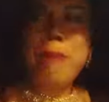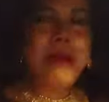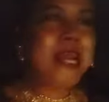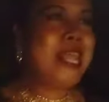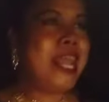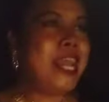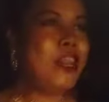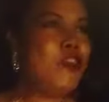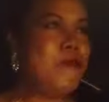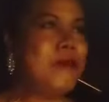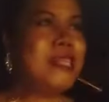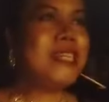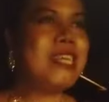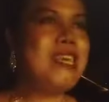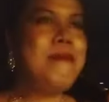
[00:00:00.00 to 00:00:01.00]
มันเห็นอยู่
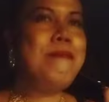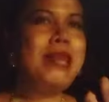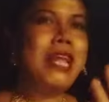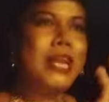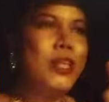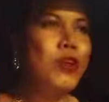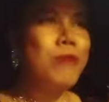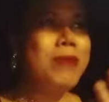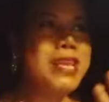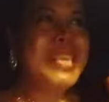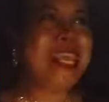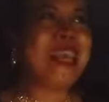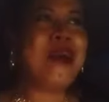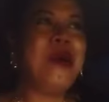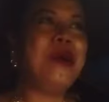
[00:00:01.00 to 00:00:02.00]
เมื่อกี้มันเห็นอยู่ไม่
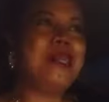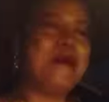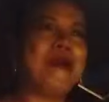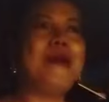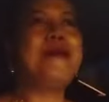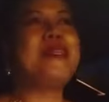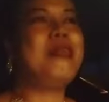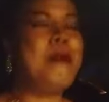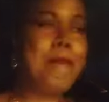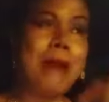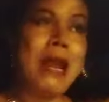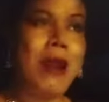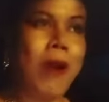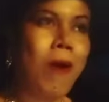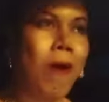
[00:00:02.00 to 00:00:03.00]
กี่คนเดี๋ยวเราตอนนี้
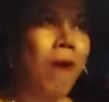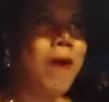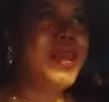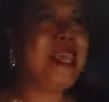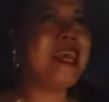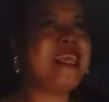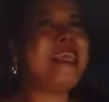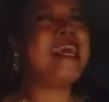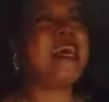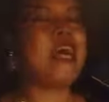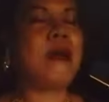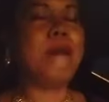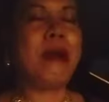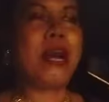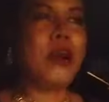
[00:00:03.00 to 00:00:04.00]
เป็นร้อยอย่างเงี้ย
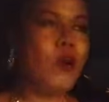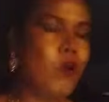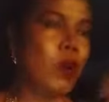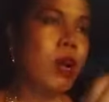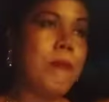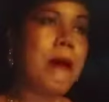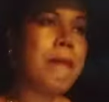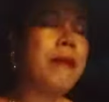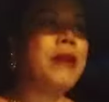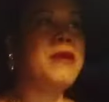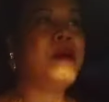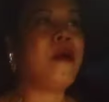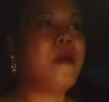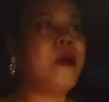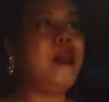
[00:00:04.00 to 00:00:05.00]
ค่ะ มากระโดดเข้ามาเป็น
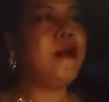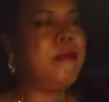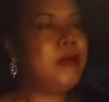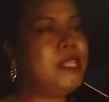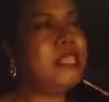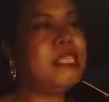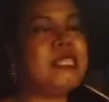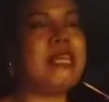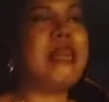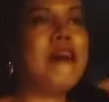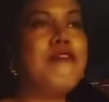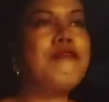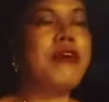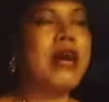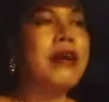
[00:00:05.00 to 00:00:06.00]
ร้อยเลยเพื่อที่จะ
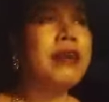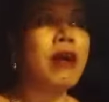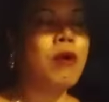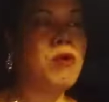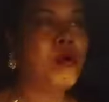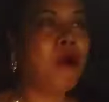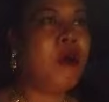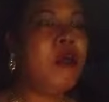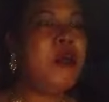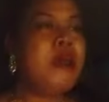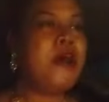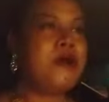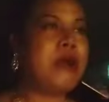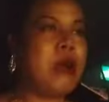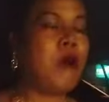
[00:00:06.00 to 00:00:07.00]
นั่งฟังเรา
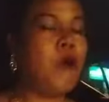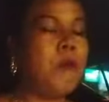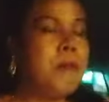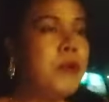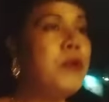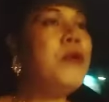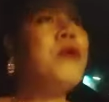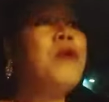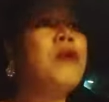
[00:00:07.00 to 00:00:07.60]
เราพูด